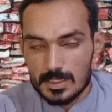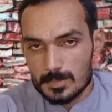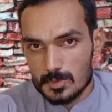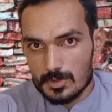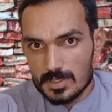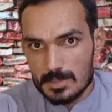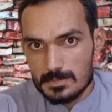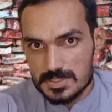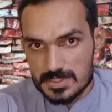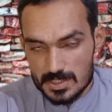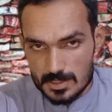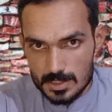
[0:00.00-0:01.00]
एक प्रोग्राम में
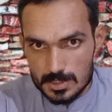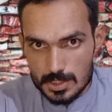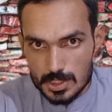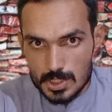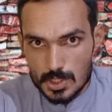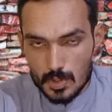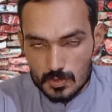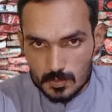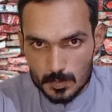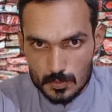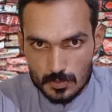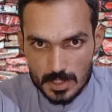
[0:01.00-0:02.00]
शिरकत की और
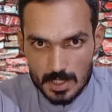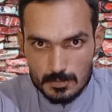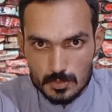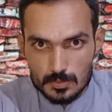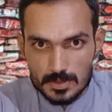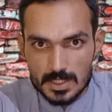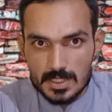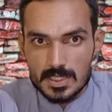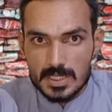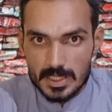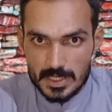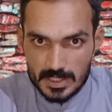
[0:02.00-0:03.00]
उस प्रोग्राम में उन्होंने
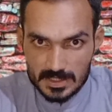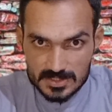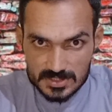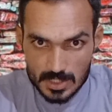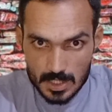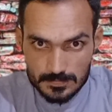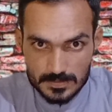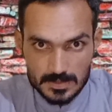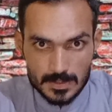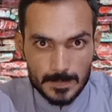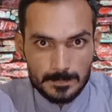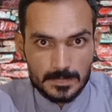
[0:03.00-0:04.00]
इंकशाफ
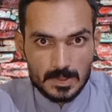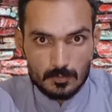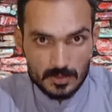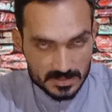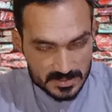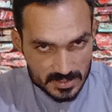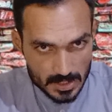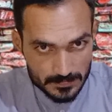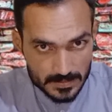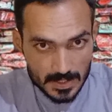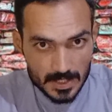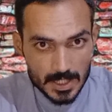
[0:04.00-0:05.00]
किया वो
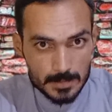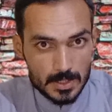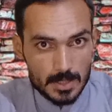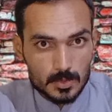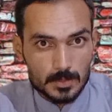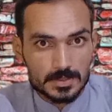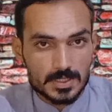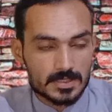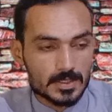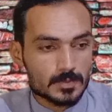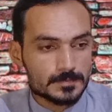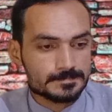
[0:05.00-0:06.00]
इंकशाफ क्या है मैं आपको
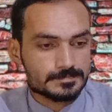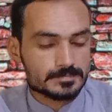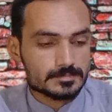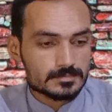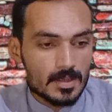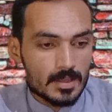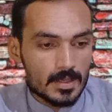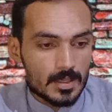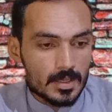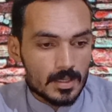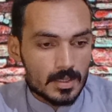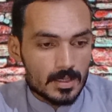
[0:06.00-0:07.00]
बताता हूँ
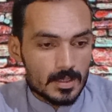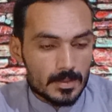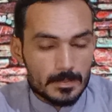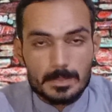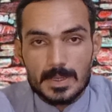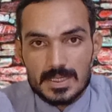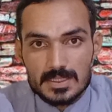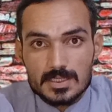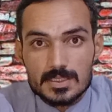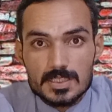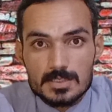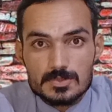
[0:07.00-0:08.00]
भारत
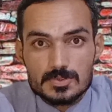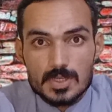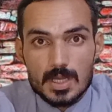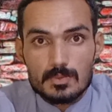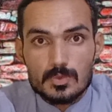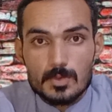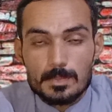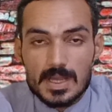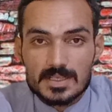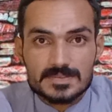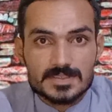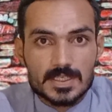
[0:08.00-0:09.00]
की टीम जो है वो
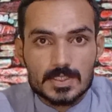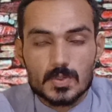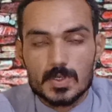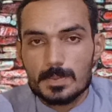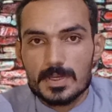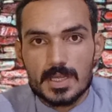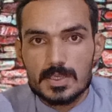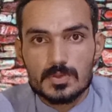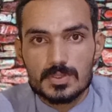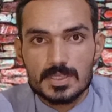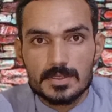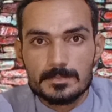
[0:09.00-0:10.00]
पाकिस्तान के दौरे पर आई
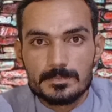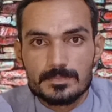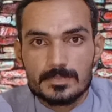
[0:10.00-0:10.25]
हुई थी